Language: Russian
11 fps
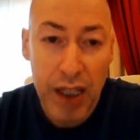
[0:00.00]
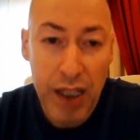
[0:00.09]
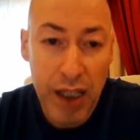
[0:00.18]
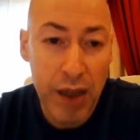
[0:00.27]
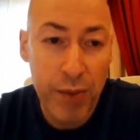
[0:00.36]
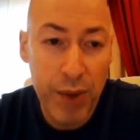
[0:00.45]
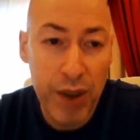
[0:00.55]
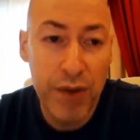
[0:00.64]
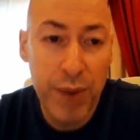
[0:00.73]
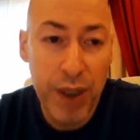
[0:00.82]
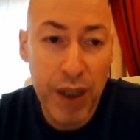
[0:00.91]
Я
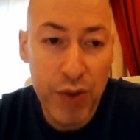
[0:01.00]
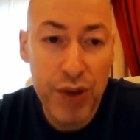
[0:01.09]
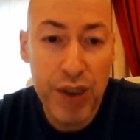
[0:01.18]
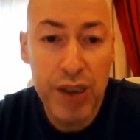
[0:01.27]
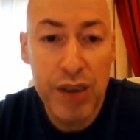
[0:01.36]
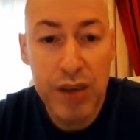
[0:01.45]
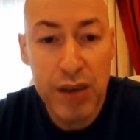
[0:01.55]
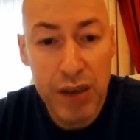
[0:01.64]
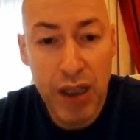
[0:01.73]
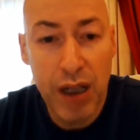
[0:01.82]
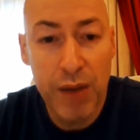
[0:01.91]
был в Беларуси,
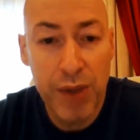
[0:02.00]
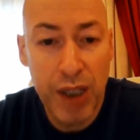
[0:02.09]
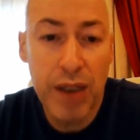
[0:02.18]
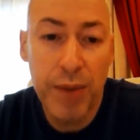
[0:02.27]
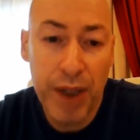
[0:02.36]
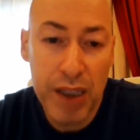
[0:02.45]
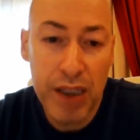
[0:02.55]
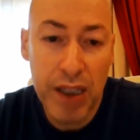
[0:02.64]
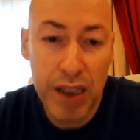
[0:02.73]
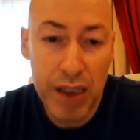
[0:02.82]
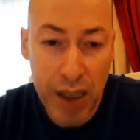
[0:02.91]
да, мне она
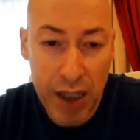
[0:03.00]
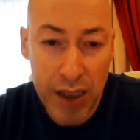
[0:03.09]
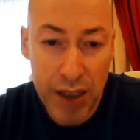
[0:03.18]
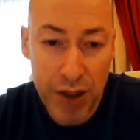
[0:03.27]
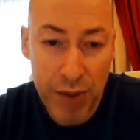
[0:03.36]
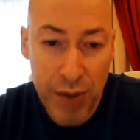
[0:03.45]
показалась сказочной.